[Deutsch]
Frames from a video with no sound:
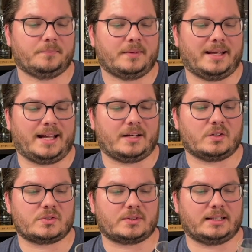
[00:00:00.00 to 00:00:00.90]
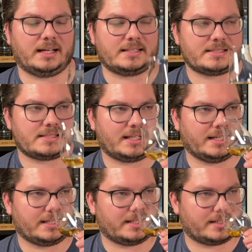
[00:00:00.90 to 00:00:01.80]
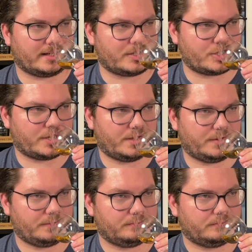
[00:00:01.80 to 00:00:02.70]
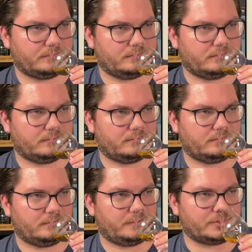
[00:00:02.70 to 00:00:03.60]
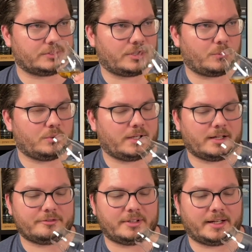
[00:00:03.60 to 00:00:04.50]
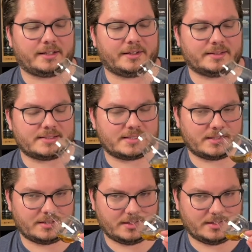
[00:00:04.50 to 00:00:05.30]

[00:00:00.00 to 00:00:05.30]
Er hat noch so einen ganz leichten Touch von so einer unreifen Ananas.